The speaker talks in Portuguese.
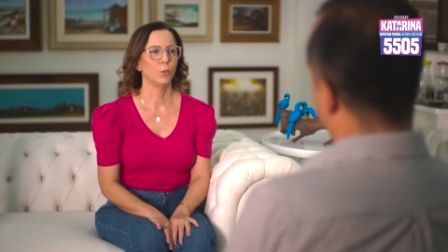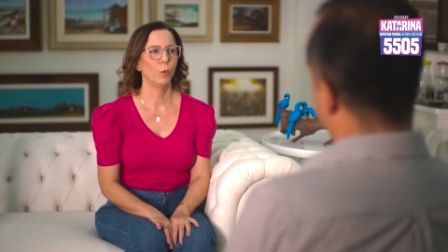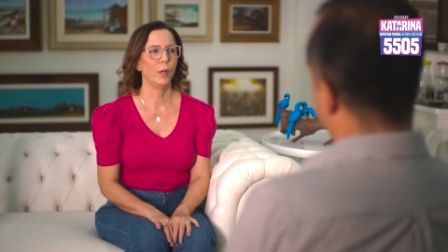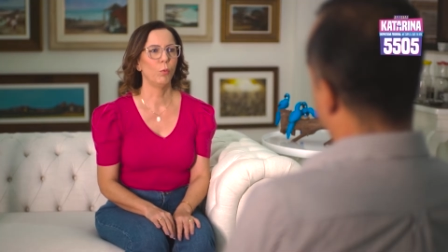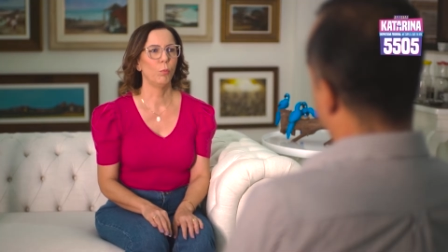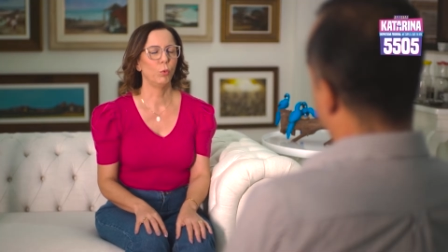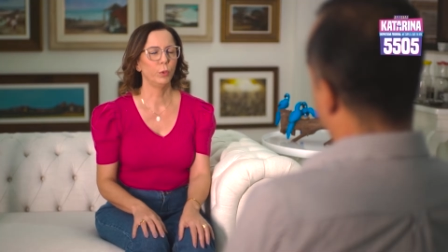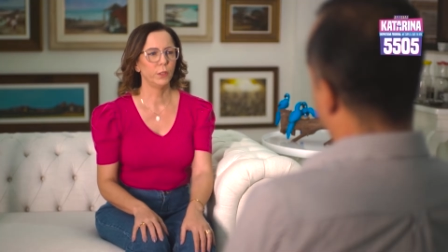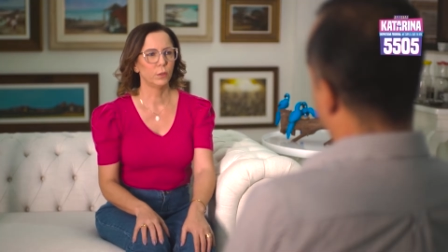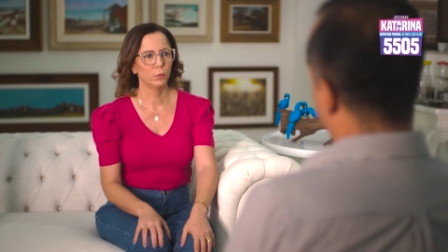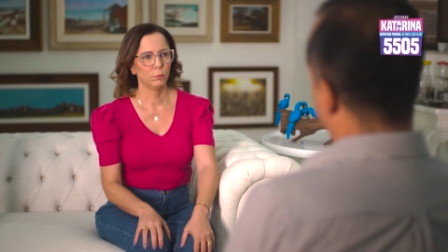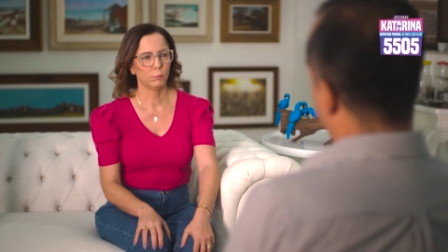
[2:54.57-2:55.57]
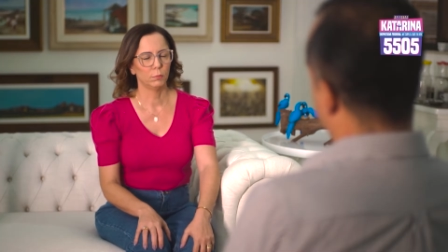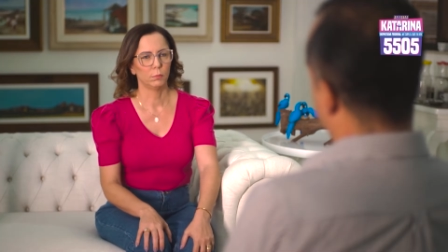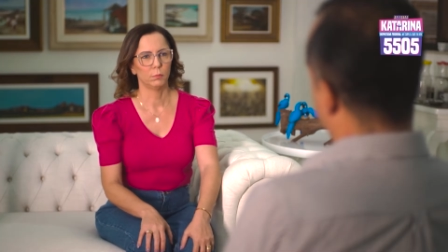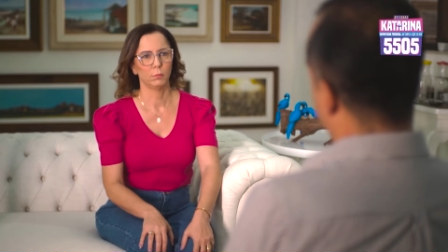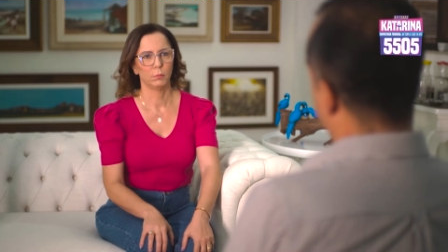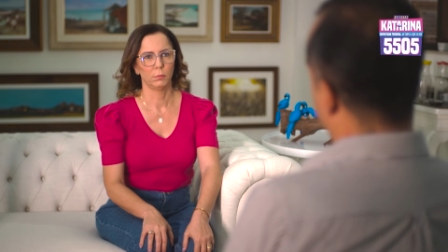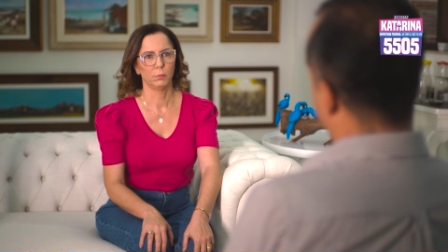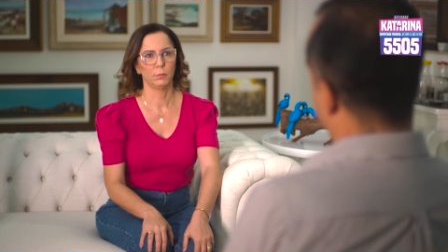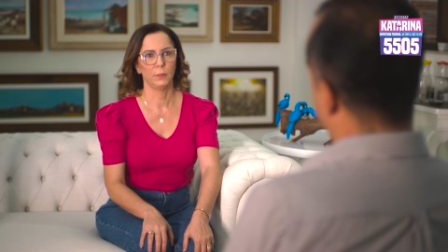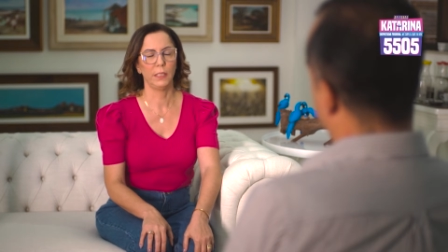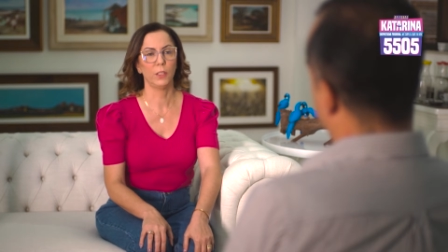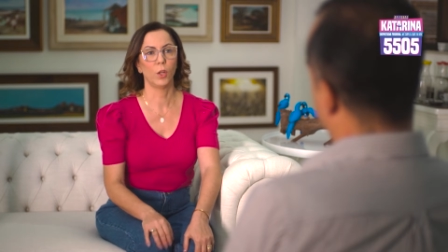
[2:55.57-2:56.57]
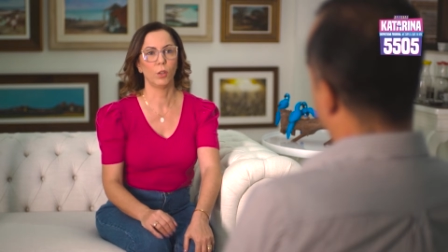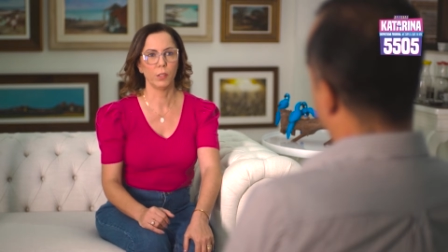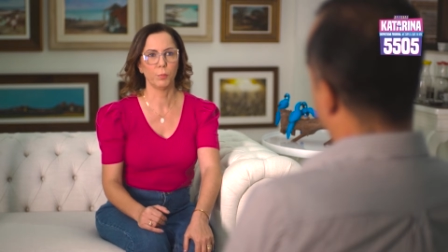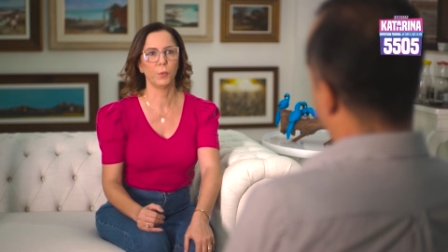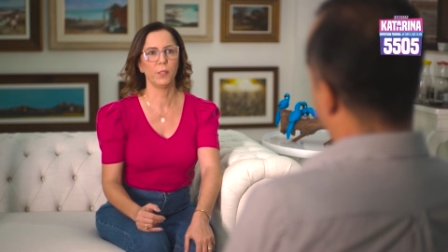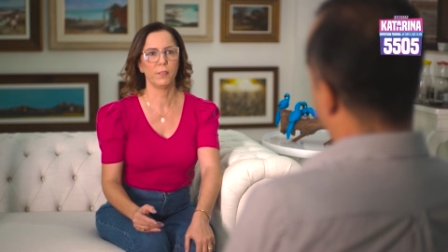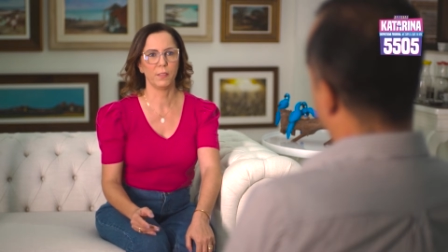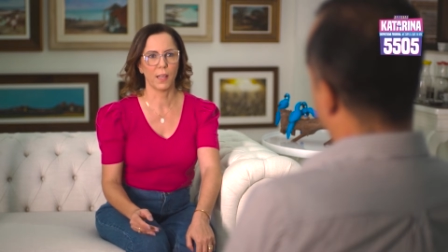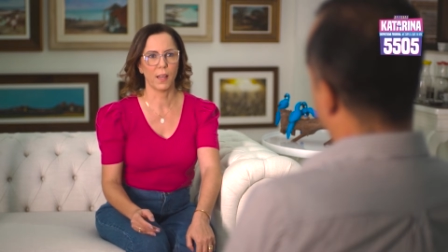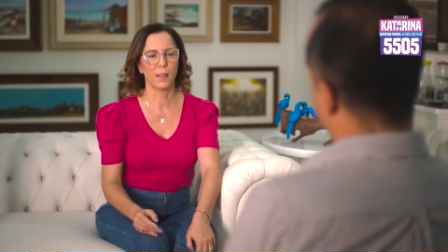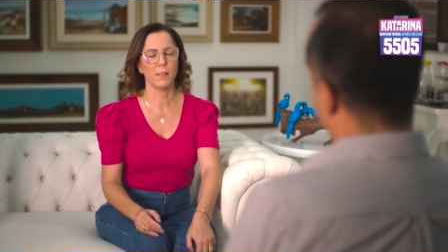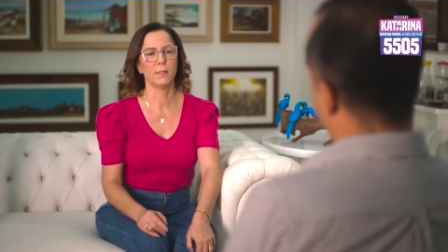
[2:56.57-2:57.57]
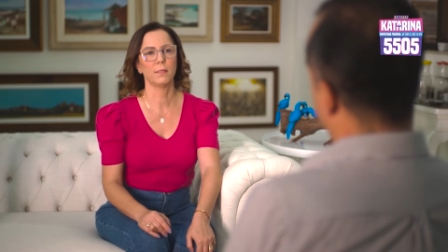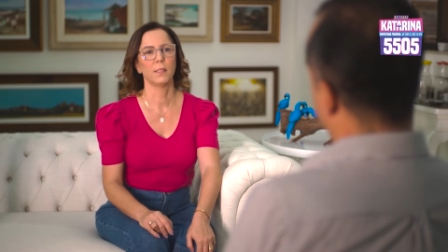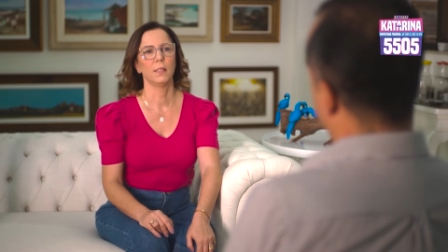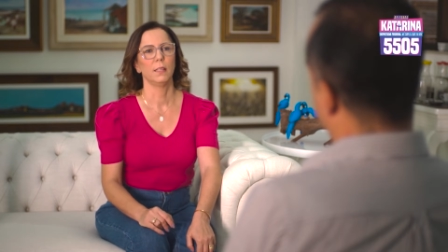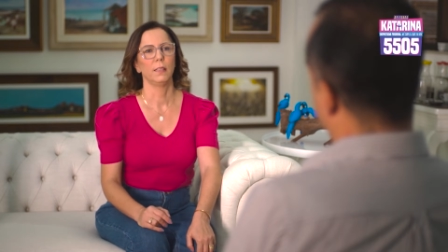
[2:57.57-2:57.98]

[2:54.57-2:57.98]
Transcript: doeu muito e nós, policiais,